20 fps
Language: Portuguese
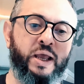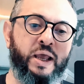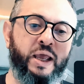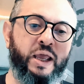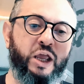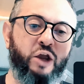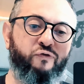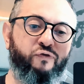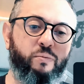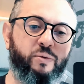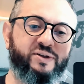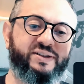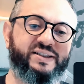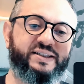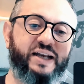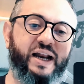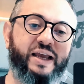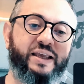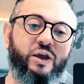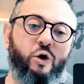Eu vou
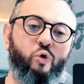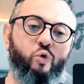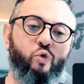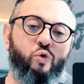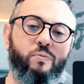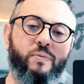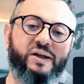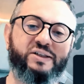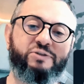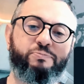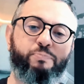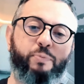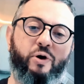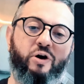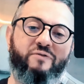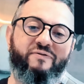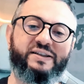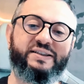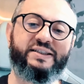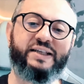mostrar aqui algumas
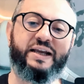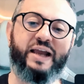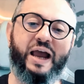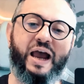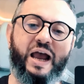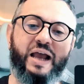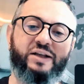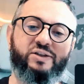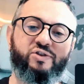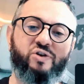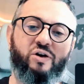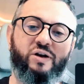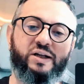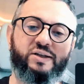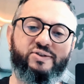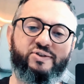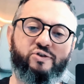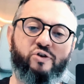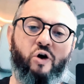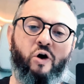provas reais, olha
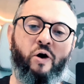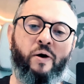só.